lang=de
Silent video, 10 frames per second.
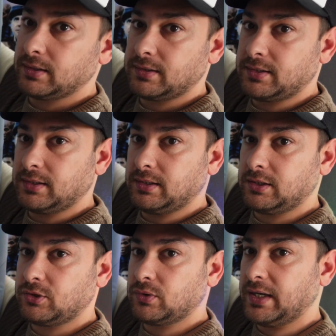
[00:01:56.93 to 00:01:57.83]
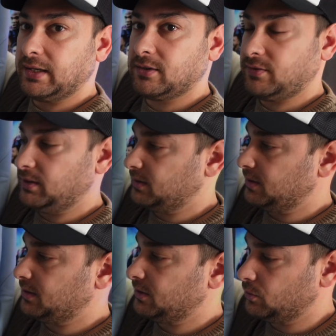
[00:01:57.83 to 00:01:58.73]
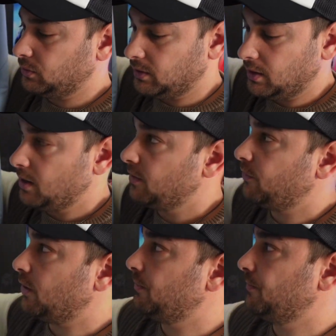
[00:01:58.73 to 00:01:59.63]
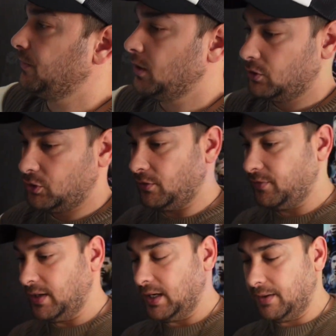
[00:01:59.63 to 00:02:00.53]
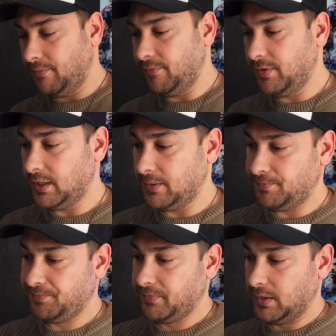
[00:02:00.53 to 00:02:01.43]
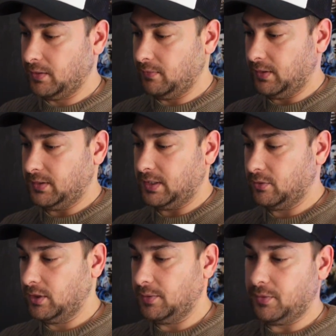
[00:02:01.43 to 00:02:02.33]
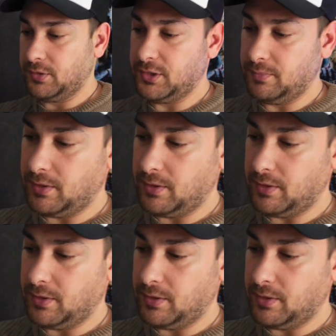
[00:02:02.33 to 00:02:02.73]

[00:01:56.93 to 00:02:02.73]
sind nicht zu eng. Das finde ich sehr, sehr gut. Vom Stoff her haben wir, wie gesagt, 100%